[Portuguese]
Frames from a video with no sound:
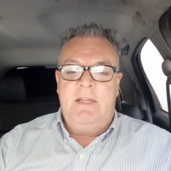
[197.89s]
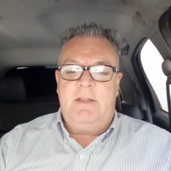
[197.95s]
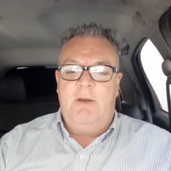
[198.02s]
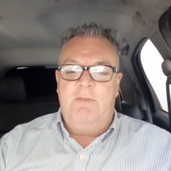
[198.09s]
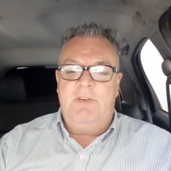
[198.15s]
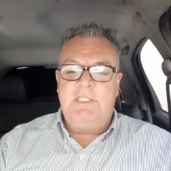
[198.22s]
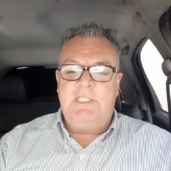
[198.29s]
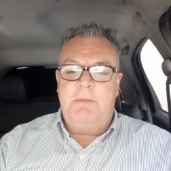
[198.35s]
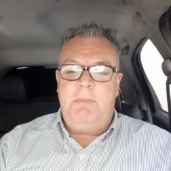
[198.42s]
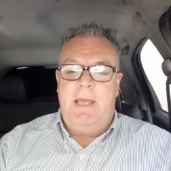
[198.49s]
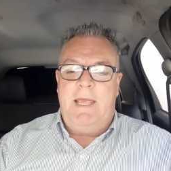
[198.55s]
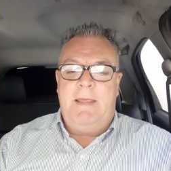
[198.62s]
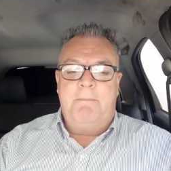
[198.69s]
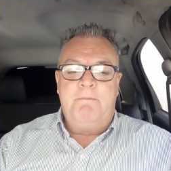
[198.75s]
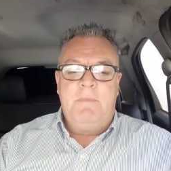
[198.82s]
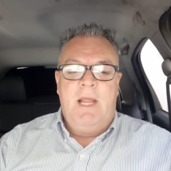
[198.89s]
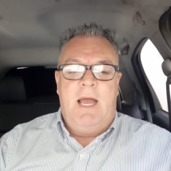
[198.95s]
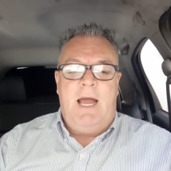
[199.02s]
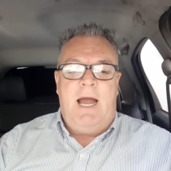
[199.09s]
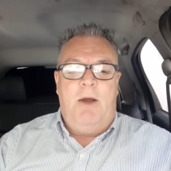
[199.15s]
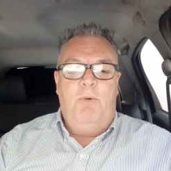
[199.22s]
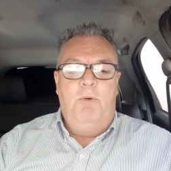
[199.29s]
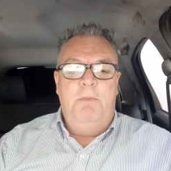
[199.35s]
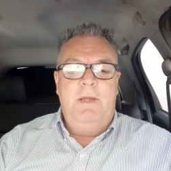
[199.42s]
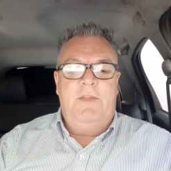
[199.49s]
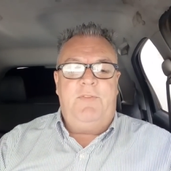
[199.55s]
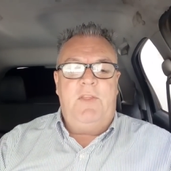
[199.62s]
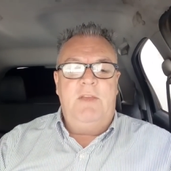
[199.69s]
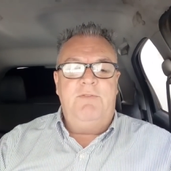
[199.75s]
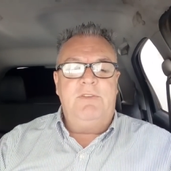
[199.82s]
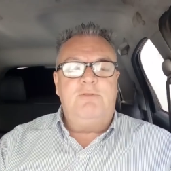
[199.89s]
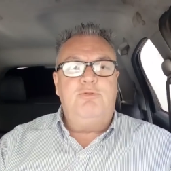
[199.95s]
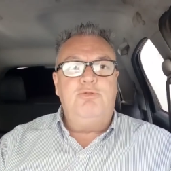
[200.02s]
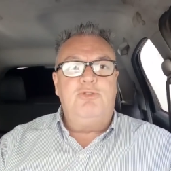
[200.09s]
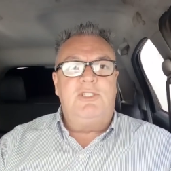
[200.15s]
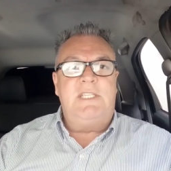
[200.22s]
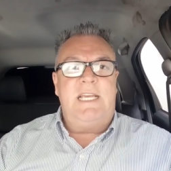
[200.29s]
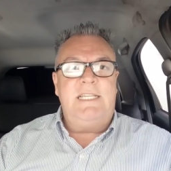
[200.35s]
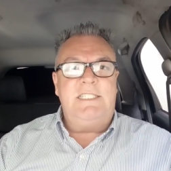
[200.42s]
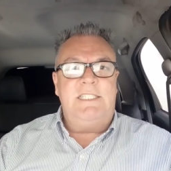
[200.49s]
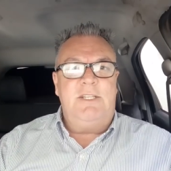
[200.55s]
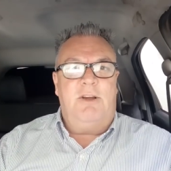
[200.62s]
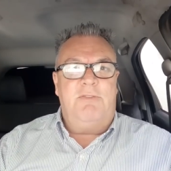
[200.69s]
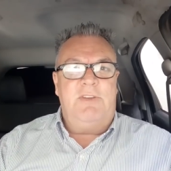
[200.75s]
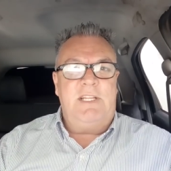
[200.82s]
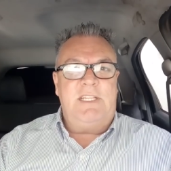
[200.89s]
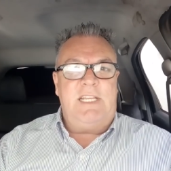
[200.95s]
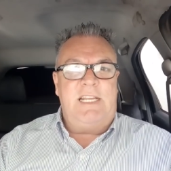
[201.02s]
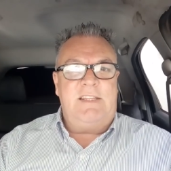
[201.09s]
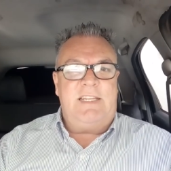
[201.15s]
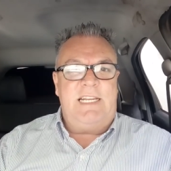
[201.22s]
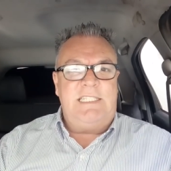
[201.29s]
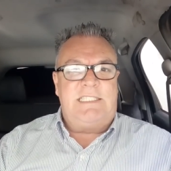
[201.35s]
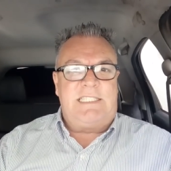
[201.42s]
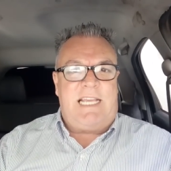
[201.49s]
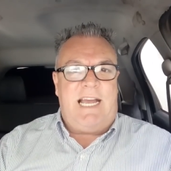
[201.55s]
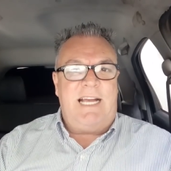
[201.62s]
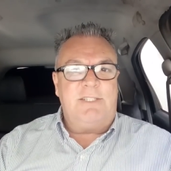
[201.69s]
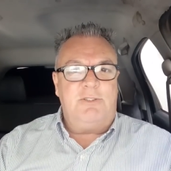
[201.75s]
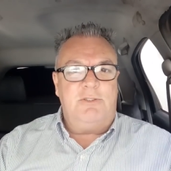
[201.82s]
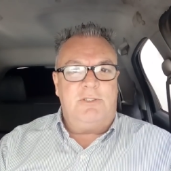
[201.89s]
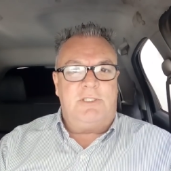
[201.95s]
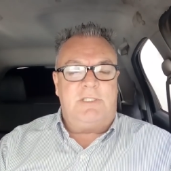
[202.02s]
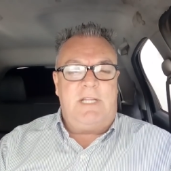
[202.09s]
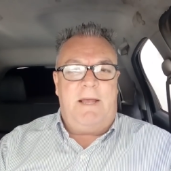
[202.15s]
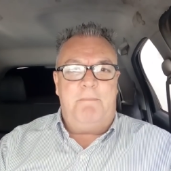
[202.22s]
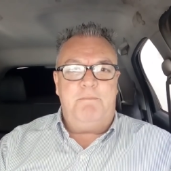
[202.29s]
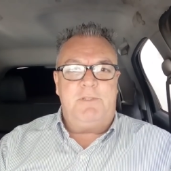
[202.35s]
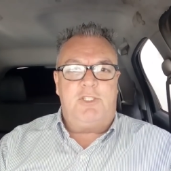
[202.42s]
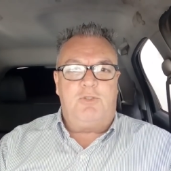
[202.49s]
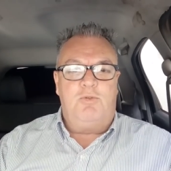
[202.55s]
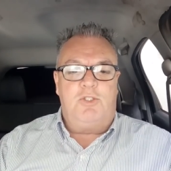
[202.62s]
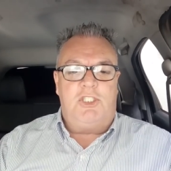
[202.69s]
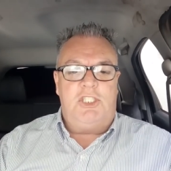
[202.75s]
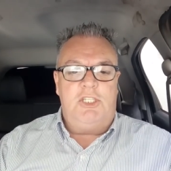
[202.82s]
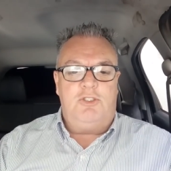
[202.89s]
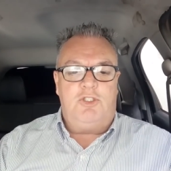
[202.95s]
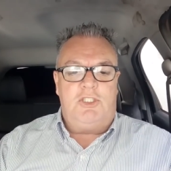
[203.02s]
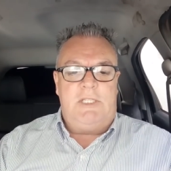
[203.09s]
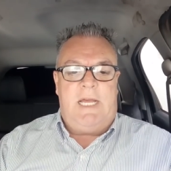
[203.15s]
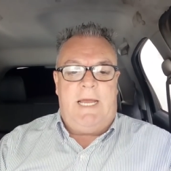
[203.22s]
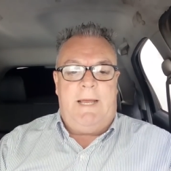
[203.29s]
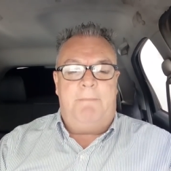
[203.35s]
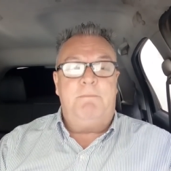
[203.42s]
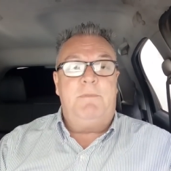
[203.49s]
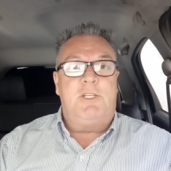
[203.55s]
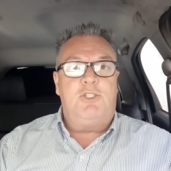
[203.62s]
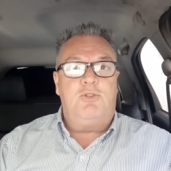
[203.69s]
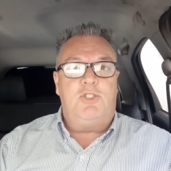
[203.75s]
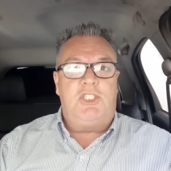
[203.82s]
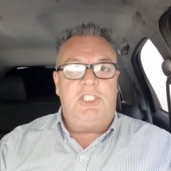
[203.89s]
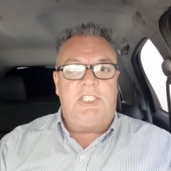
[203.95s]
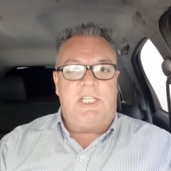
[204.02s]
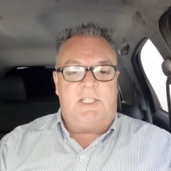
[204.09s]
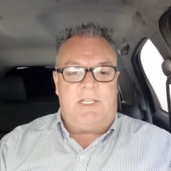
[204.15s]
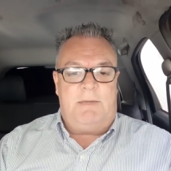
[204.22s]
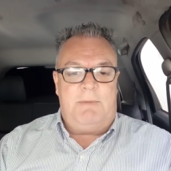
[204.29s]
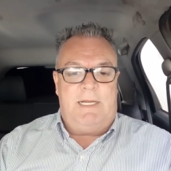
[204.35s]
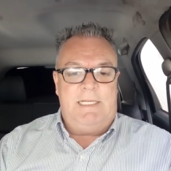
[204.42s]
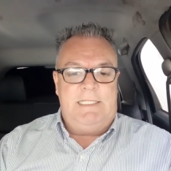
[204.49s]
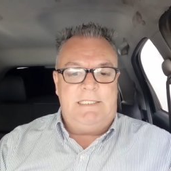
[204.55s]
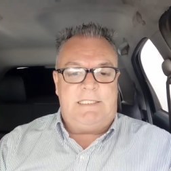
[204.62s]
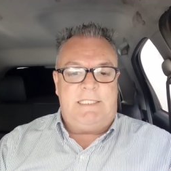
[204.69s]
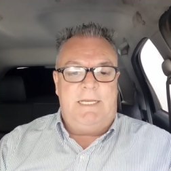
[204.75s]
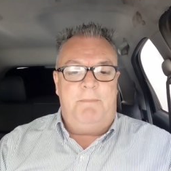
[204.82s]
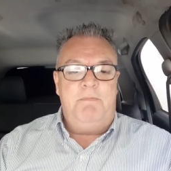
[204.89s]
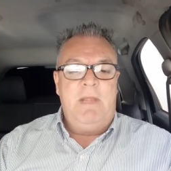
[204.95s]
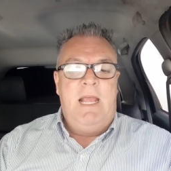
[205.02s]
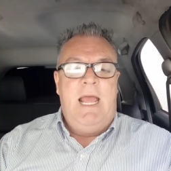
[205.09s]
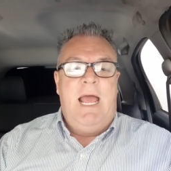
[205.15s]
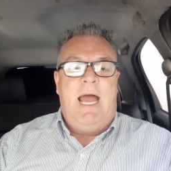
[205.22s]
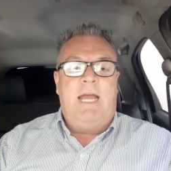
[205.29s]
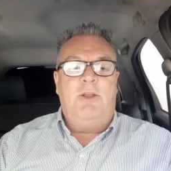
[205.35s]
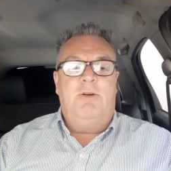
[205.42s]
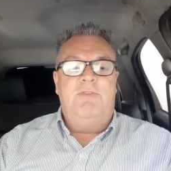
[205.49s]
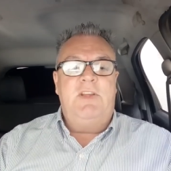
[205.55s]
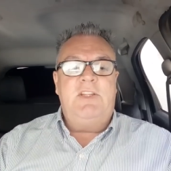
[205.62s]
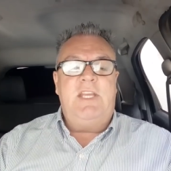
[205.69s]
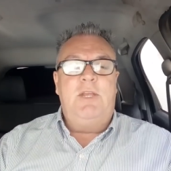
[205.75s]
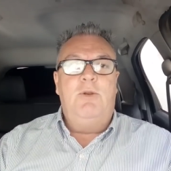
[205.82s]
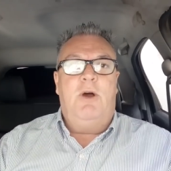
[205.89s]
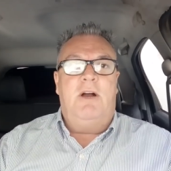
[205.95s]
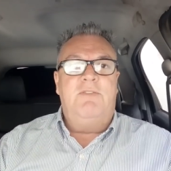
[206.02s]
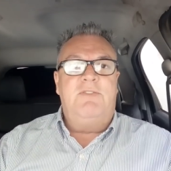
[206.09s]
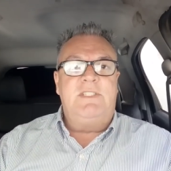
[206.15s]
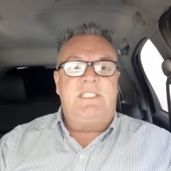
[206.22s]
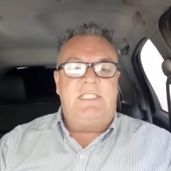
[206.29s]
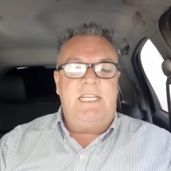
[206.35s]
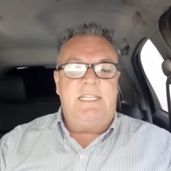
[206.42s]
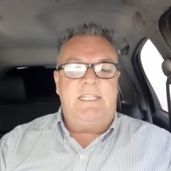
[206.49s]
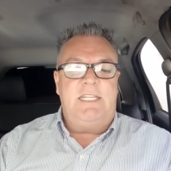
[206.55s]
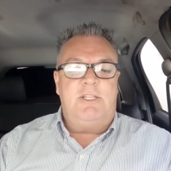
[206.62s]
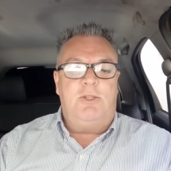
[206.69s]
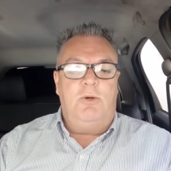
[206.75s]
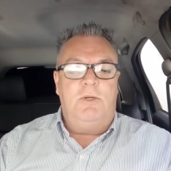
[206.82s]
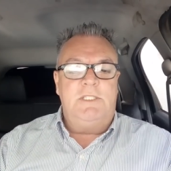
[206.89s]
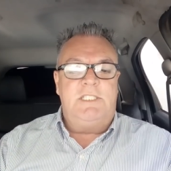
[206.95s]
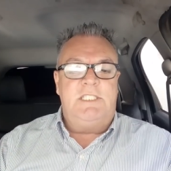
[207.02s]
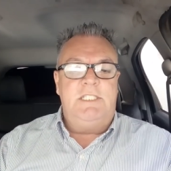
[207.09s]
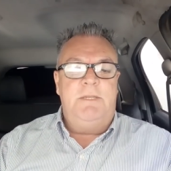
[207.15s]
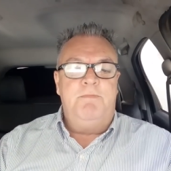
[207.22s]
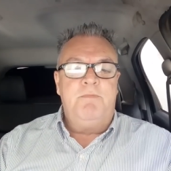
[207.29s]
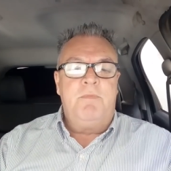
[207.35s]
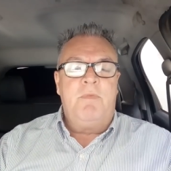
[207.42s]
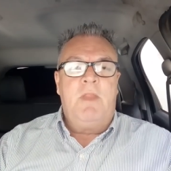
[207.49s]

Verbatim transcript: Então veja bem, a Uber teve 293 casos tá, discutidos na, na Justiça Trabalhista a 99 112,